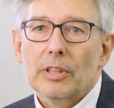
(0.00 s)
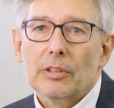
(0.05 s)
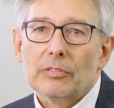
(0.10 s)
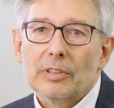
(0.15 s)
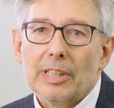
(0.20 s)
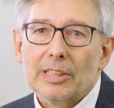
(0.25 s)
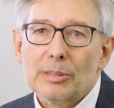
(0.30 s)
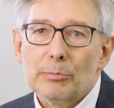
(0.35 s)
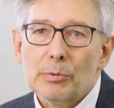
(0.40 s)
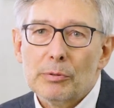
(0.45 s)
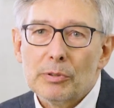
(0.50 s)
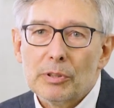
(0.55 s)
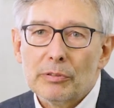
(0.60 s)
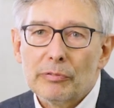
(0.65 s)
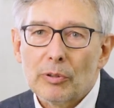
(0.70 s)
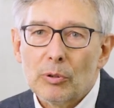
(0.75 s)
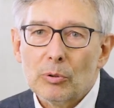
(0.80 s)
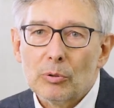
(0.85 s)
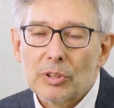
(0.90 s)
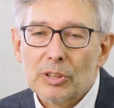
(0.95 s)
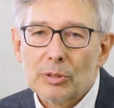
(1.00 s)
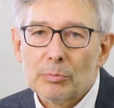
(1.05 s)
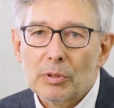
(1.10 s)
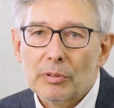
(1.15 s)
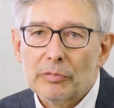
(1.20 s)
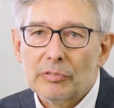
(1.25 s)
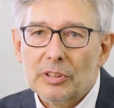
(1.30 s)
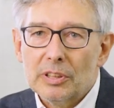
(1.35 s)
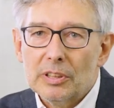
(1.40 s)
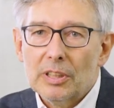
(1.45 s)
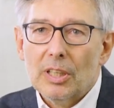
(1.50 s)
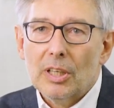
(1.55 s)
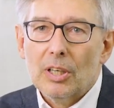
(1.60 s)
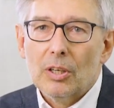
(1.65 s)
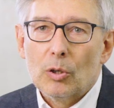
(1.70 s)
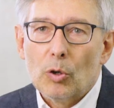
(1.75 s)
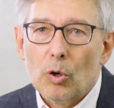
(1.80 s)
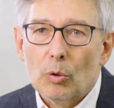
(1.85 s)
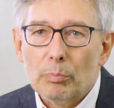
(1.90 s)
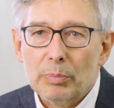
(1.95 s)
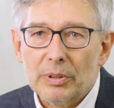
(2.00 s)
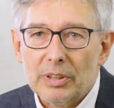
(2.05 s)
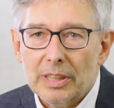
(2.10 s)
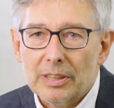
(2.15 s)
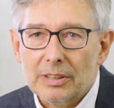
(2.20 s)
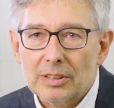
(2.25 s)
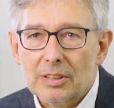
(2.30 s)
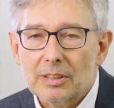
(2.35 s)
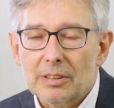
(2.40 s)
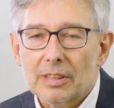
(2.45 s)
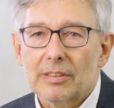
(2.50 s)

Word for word: Ja, und da sind wir wieder froh, dass wir auf die Kompetenzen